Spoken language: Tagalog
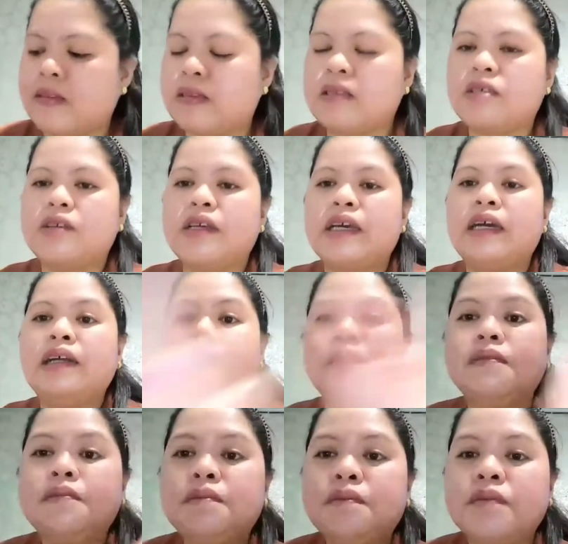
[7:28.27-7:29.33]
So,
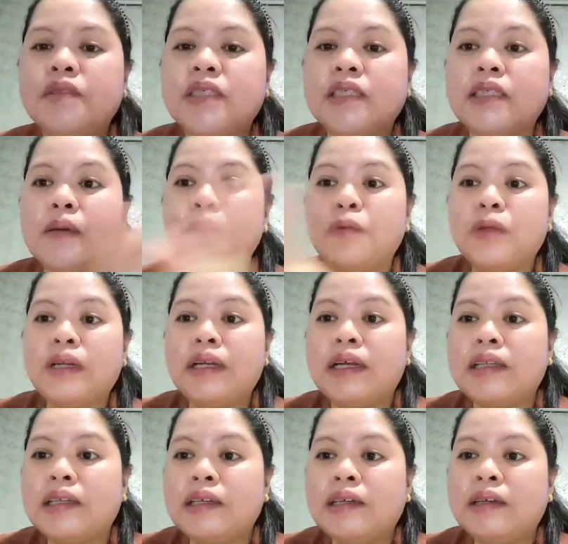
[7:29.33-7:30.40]
yan. Stop muna
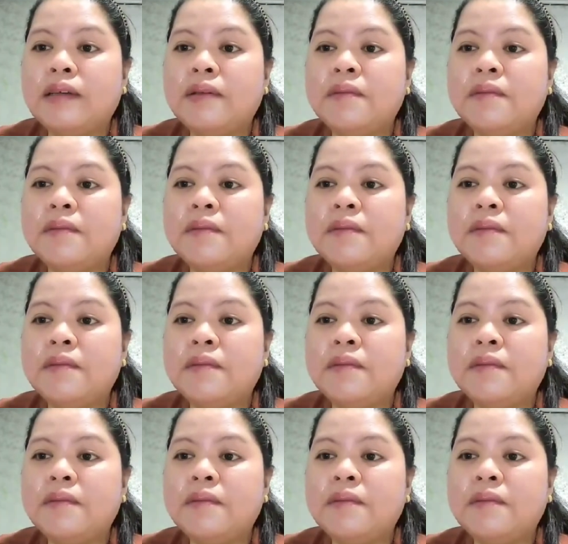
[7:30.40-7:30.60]
natin, ha?